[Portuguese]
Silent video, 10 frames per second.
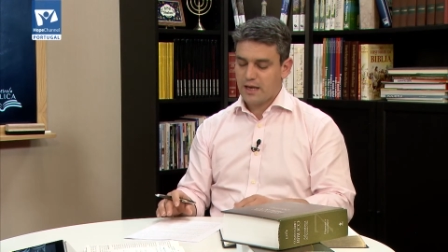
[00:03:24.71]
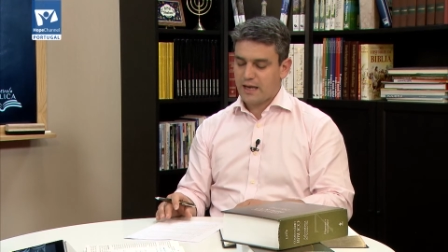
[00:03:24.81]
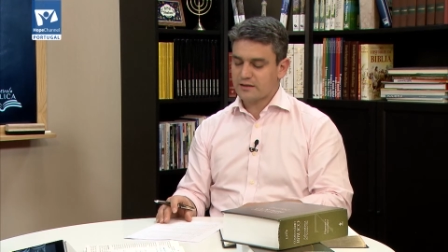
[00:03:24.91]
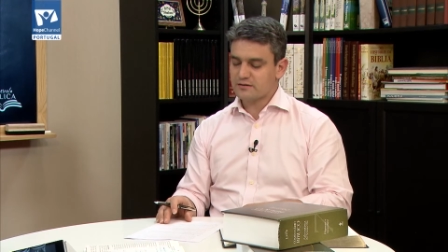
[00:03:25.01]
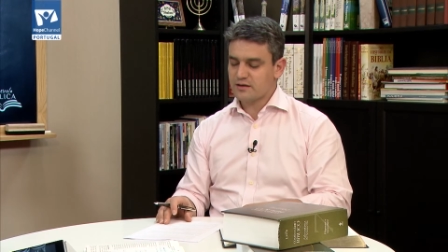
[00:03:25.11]

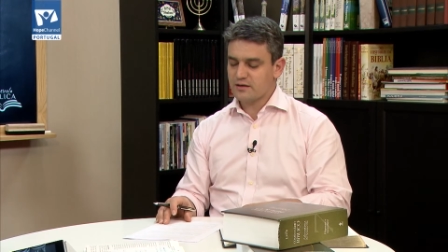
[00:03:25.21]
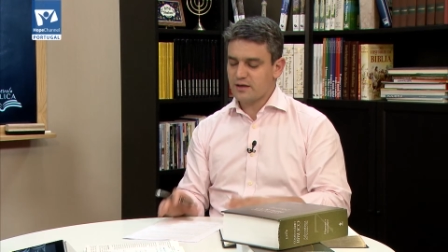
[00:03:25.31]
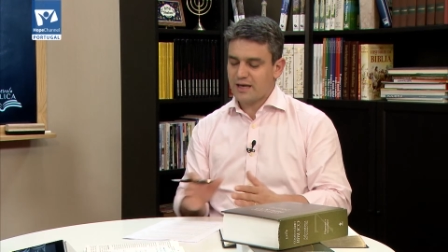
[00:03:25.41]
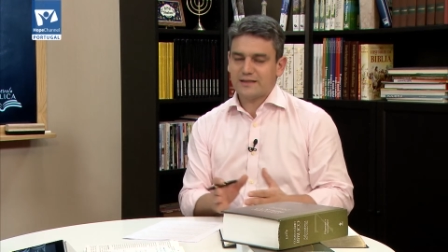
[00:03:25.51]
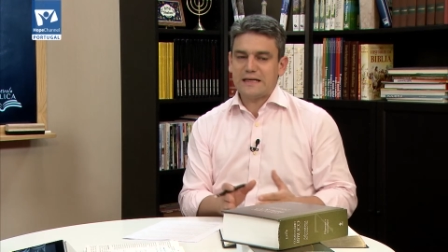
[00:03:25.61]
é de que
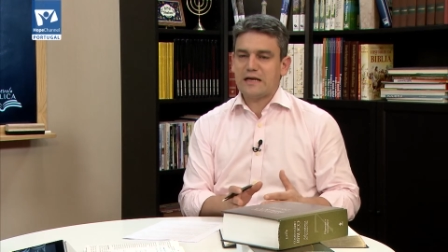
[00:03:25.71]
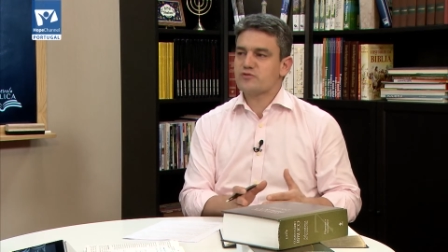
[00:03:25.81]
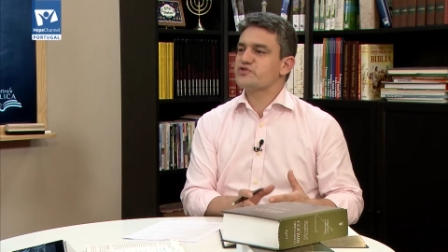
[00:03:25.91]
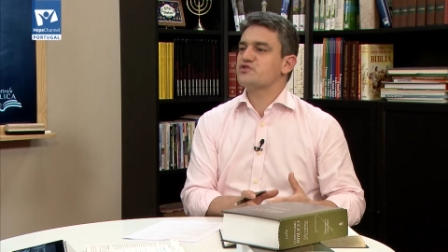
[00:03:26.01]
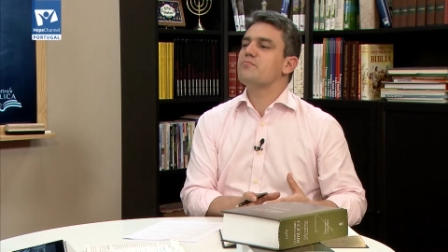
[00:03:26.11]
ela
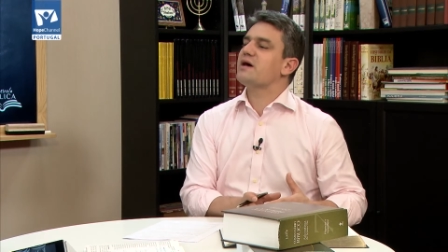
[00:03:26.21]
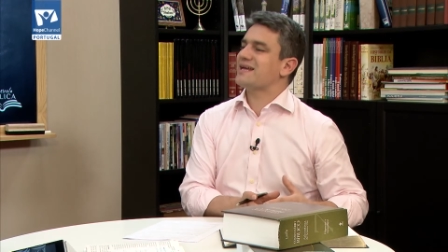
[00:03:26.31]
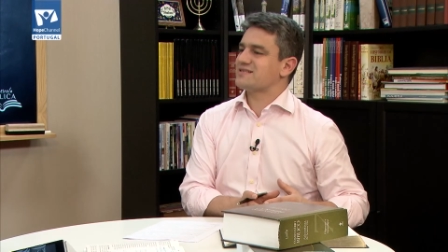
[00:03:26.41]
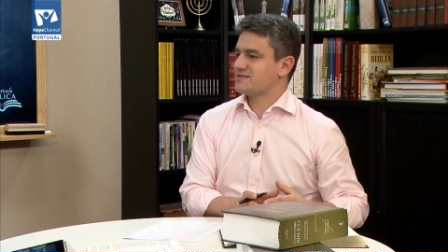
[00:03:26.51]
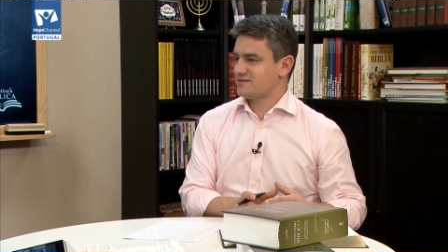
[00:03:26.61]
não se
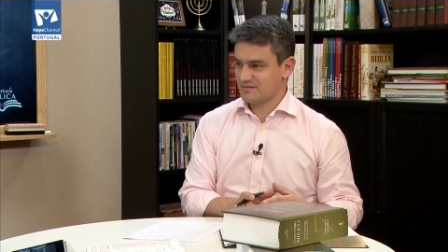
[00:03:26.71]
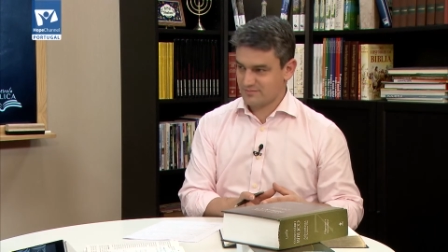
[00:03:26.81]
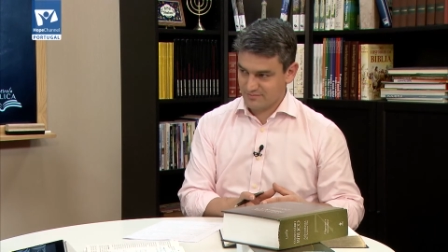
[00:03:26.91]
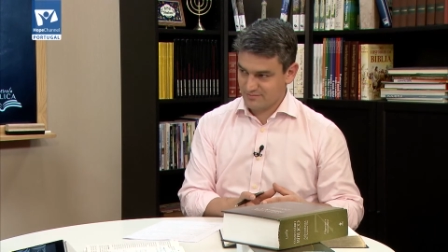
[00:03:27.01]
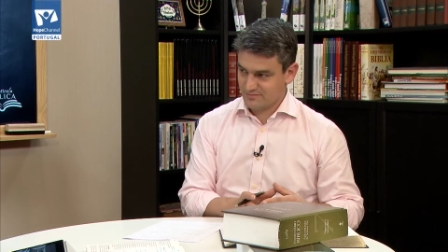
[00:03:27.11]
merece.
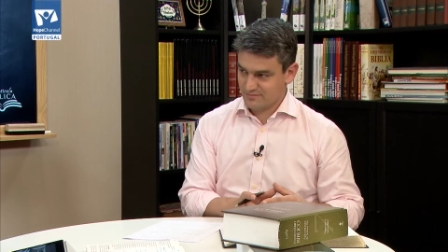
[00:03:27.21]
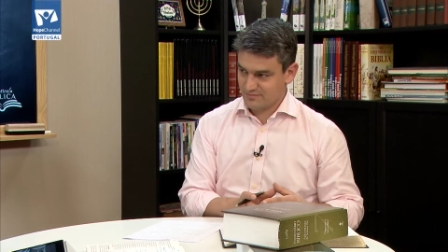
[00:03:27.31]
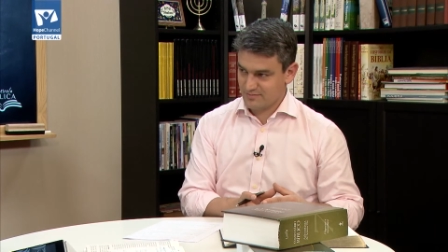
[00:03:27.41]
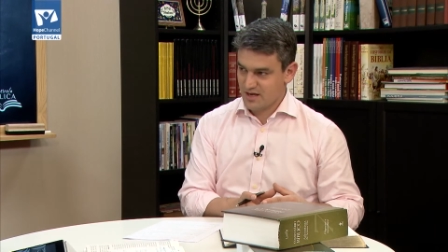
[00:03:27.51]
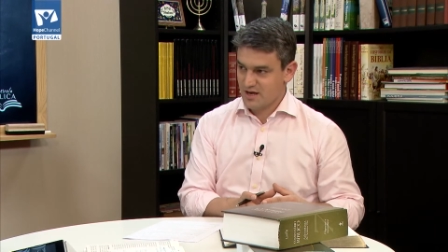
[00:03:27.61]
Uhum.